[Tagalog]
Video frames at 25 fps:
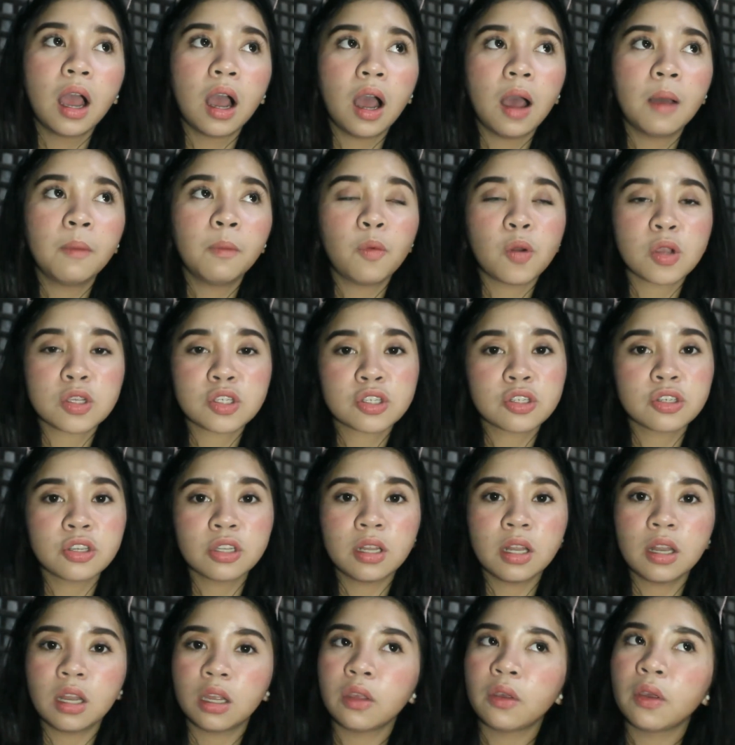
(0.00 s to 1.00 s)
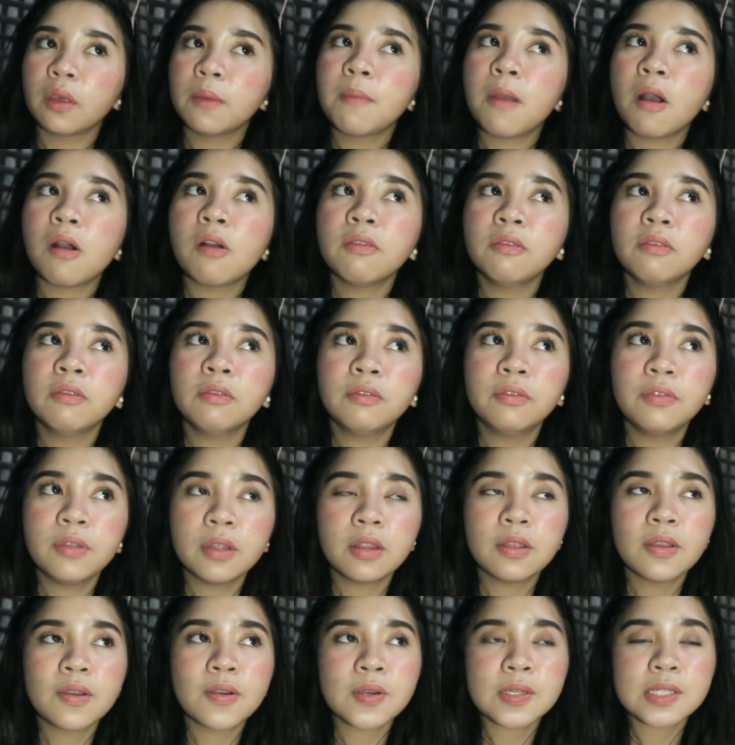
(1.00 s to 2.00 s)
Um, watch nyo na lang yung iba kong
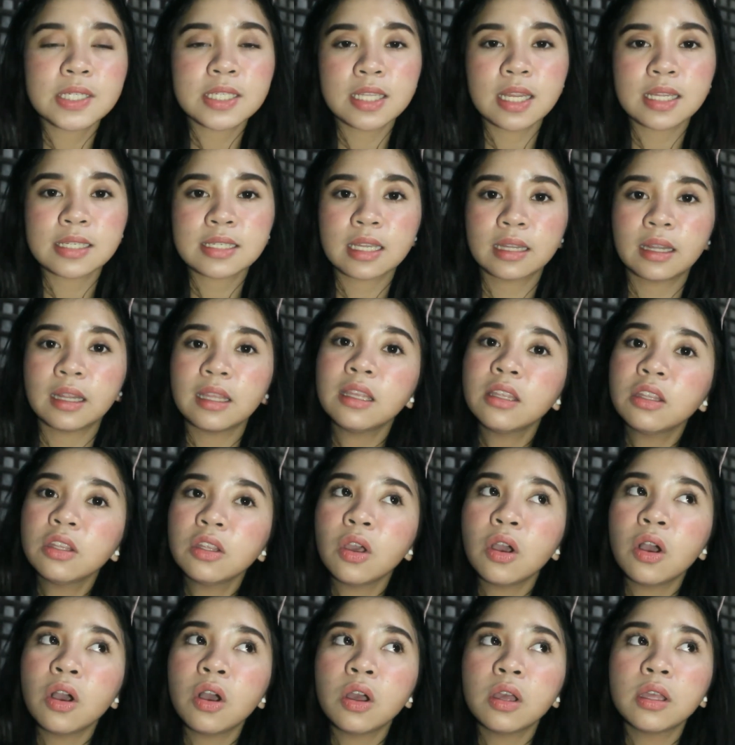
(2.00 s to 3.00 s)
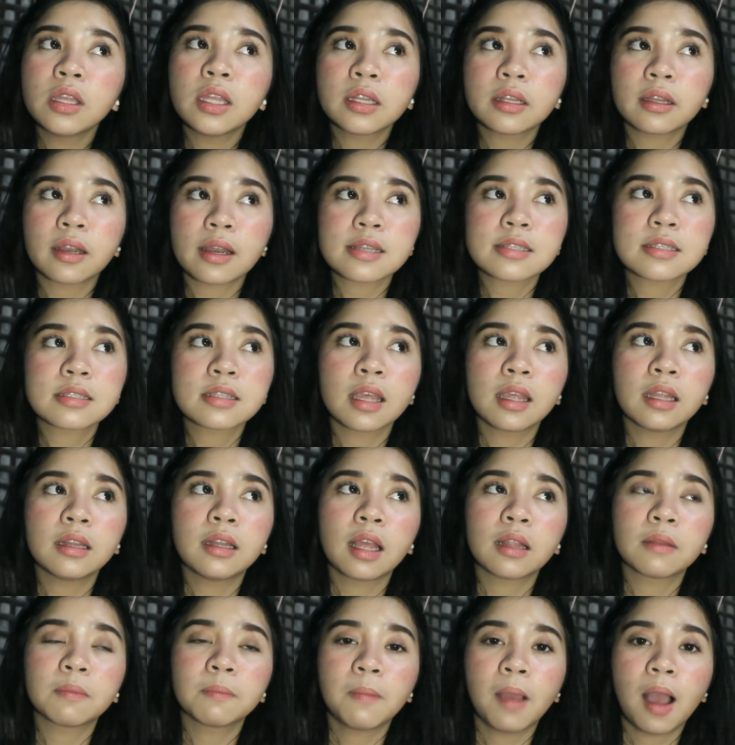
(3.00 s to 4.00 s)
videos na sa tingin niyo interested
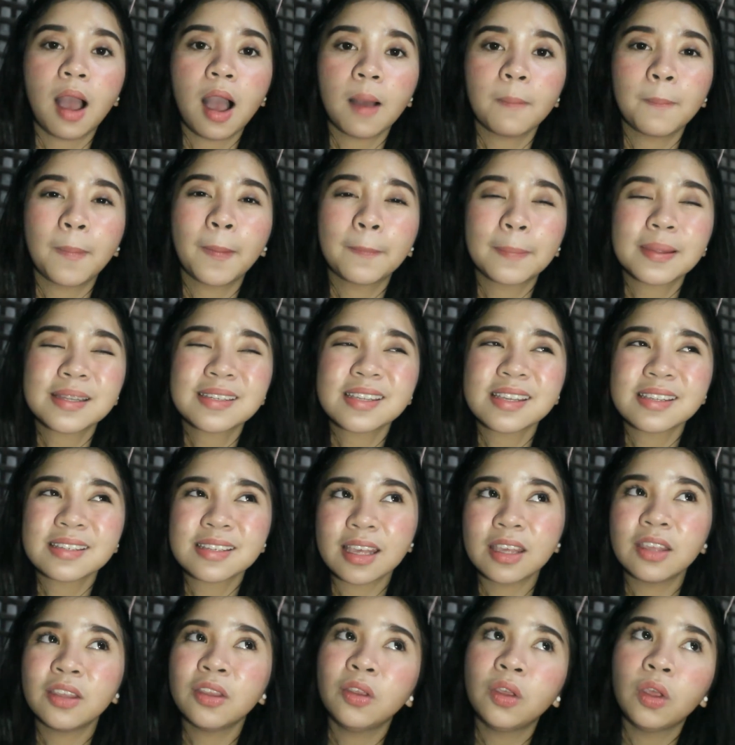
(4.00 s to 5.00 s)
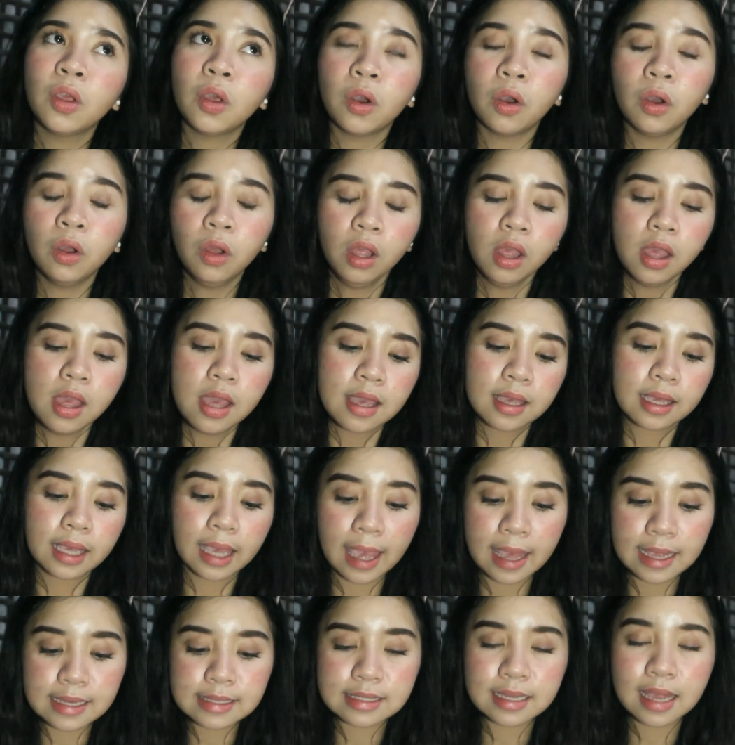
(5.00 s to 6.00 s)
at makakapagpasaya sa inyo
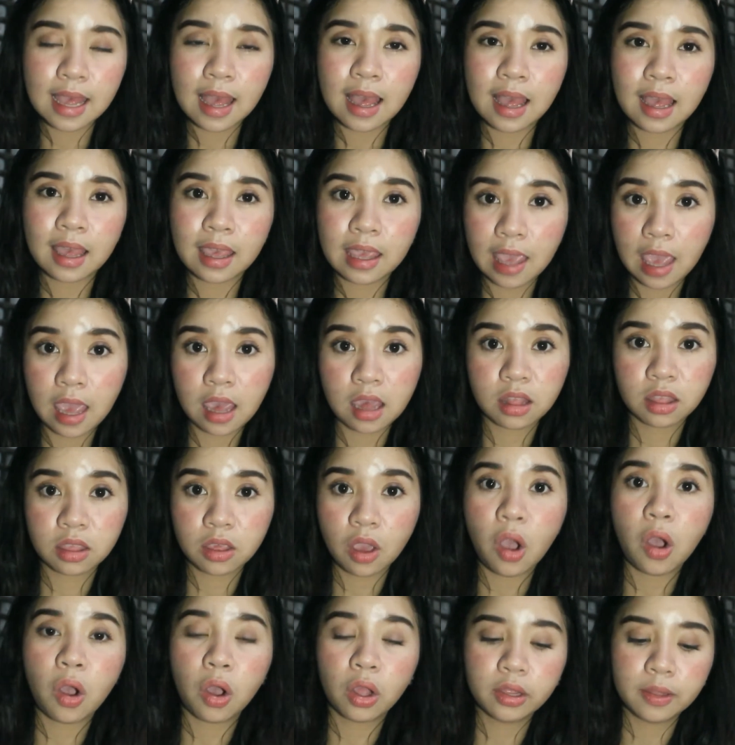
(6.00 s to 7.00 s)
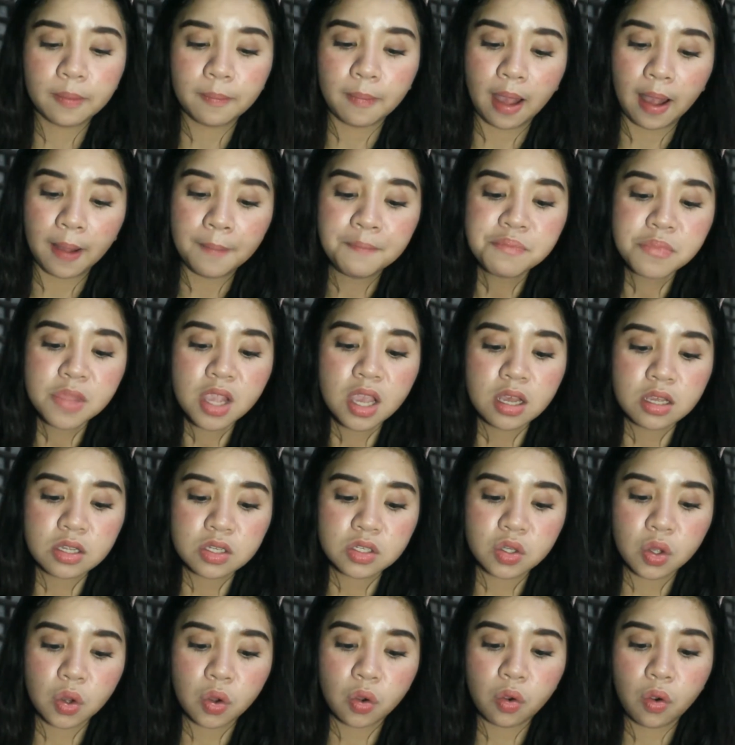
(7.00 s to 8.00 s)
kaysa i-hate nyo ako, ba diba?
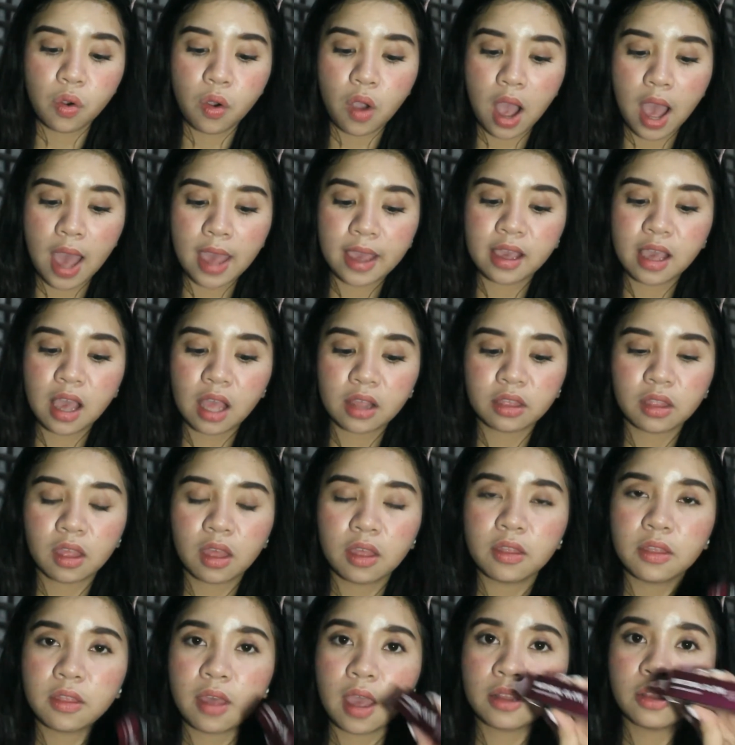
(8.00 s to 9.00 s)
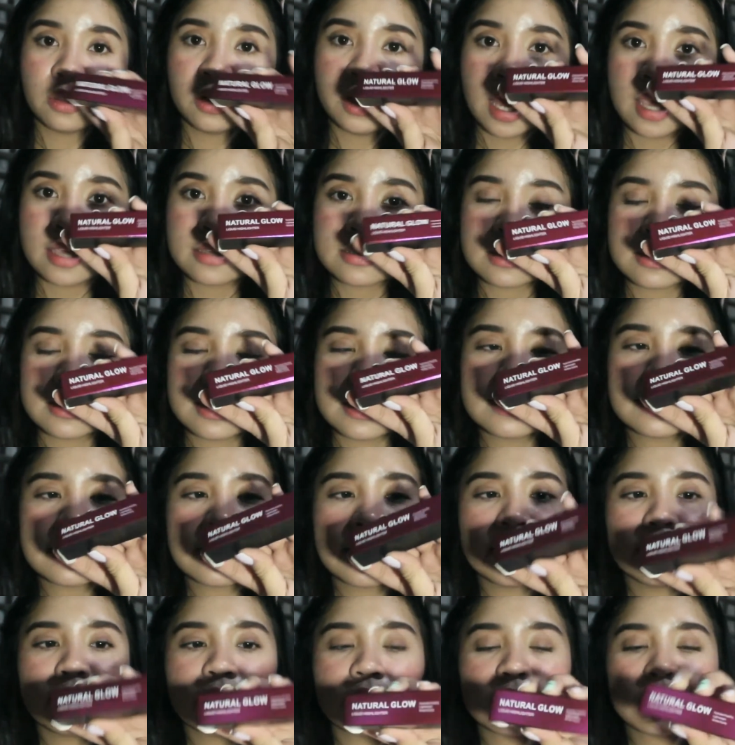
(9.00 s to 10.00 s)
So, I got, eto na yung Susie's
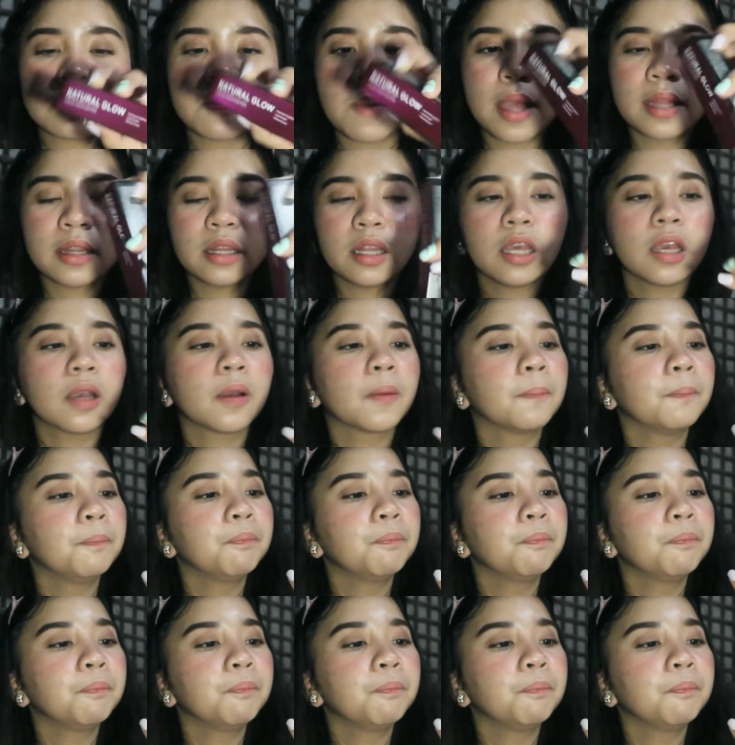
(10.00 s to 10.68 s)
Lady Cosmetic